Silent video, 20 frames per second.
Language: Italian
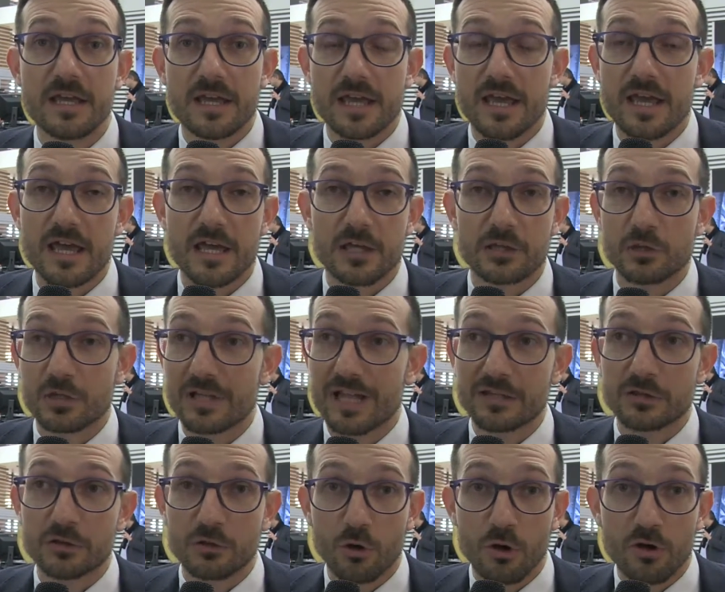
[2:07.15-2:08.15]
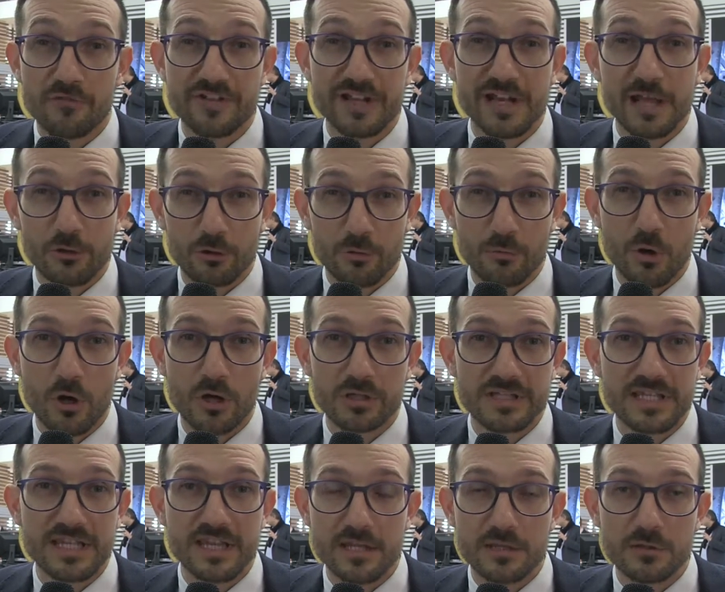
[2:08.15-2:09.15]
eh, laddove la
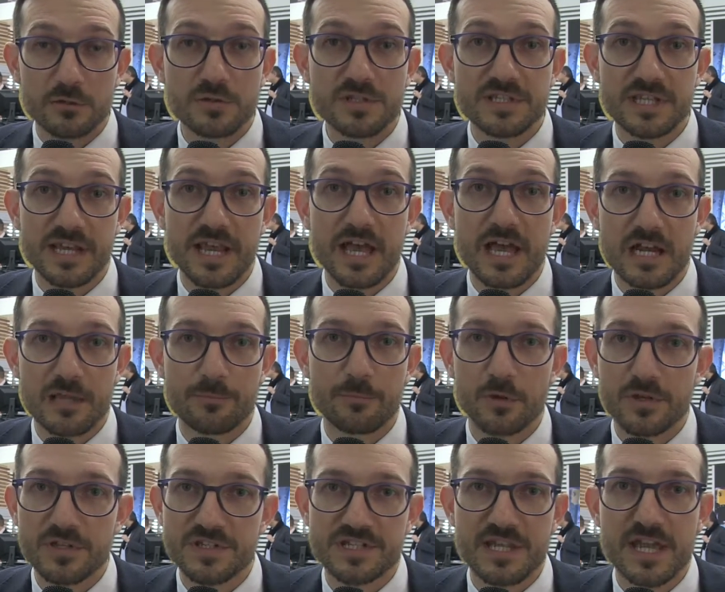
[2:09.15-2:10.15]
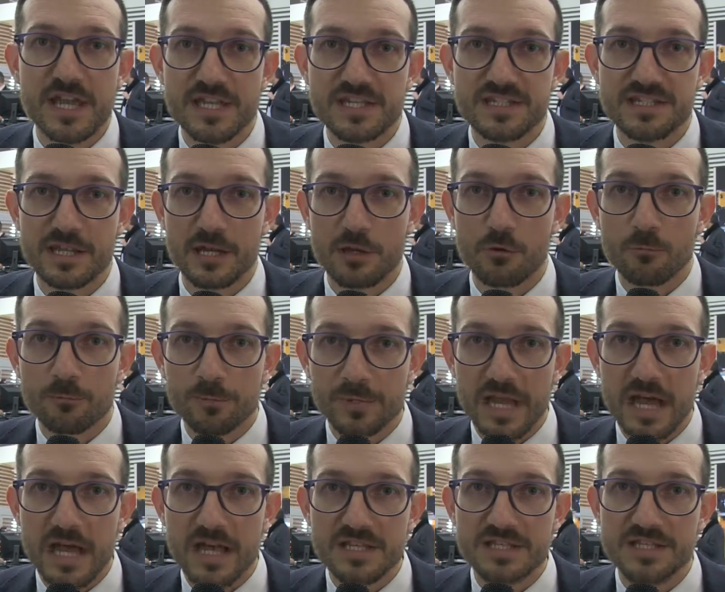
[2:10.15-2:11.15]
robotica industriale possa essere un
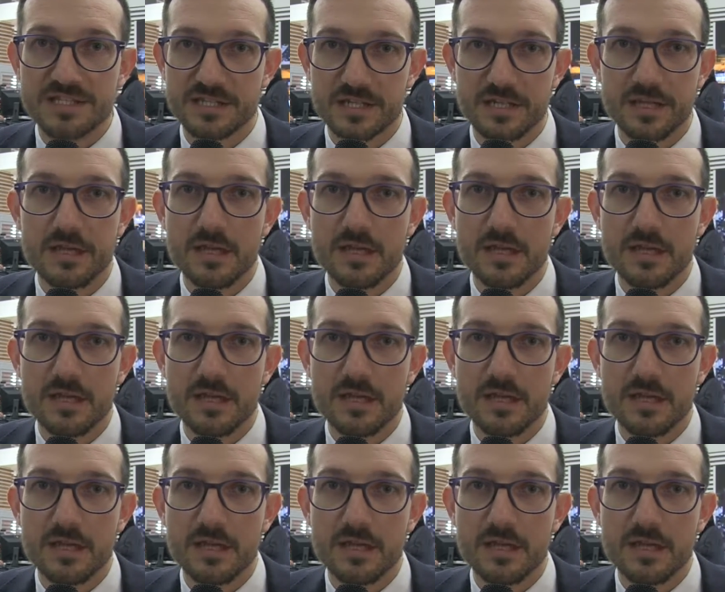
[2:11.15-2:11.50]
plus